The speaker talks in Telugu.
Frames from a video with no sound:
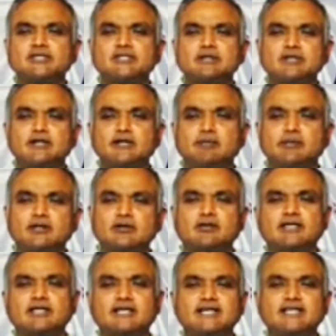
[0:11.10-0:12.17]
మనుషుల్లో
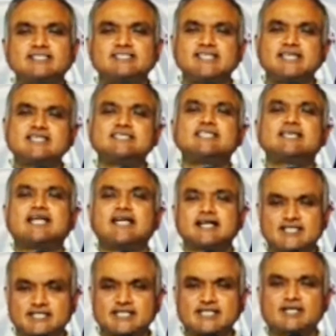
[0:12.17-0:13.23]
ఏమనుకుంటారంటే చేస్తే
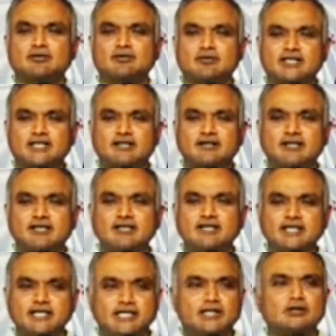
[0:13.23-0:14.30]
రక్షణ అనుకుంటారు
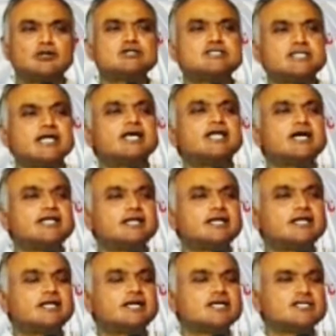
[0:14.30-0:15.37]
ఏదో ఒకటి చేయాలి
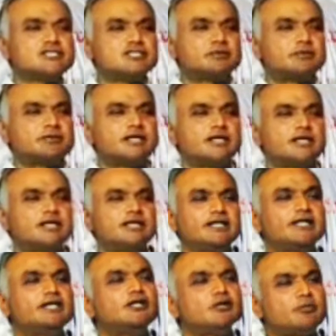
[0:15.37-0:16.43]
కదండి
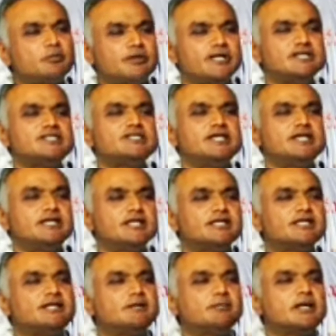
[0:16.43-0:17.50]
రక్షించబడాలంటే ఏదో పుణ్యం చేయాలి
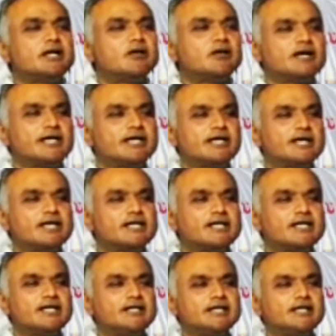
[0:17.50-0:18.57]
కదండి పరలోకానికి
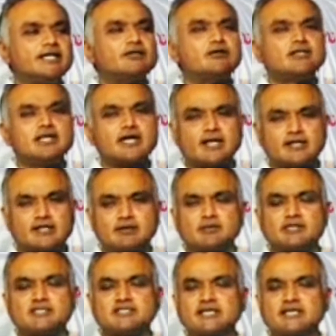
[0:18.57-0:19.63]
వెళ్ళాలంటే ఏదో దాన
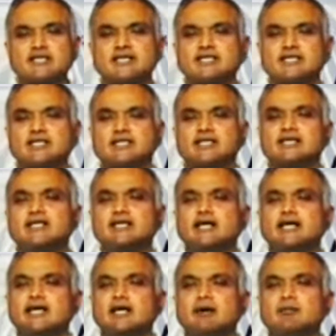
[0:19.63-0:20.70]
ధర్మాలు చేయాలి కదండి
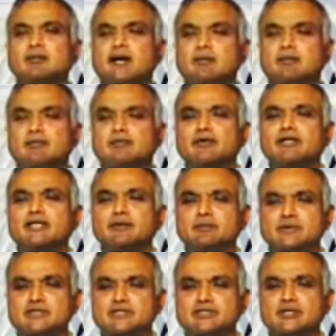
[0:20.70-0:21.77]
ఈ పాపం నుండి
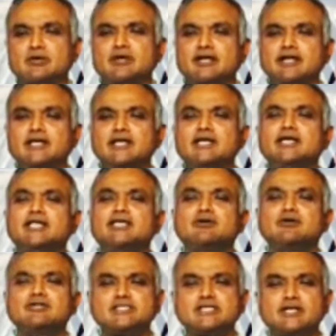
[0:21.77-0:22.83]
తప్పించుకోవాలంటే
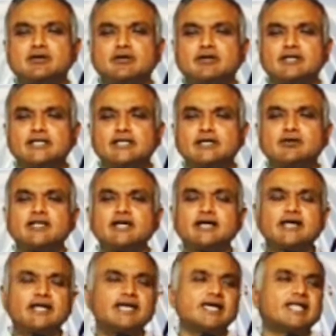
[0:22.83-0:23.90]
ఏదో ఒకటి చేయకుండా దేవుని
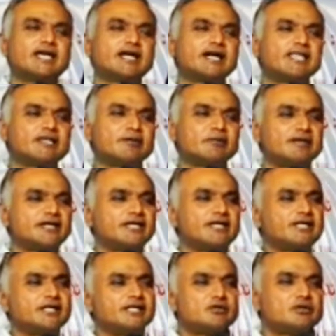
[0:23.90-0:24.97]
దగ్గరికి ఎలాగెళ్తామండి
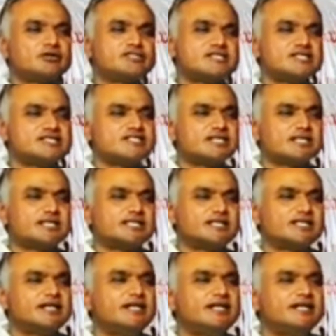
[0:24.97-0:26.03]
ఏదో ఒకటి చేస్తే
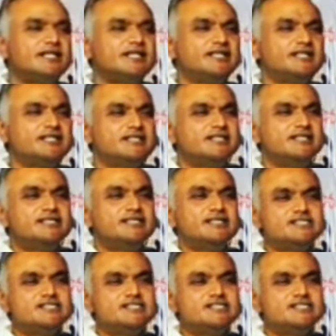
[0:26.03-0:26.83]
కదండి వెళ్ళేది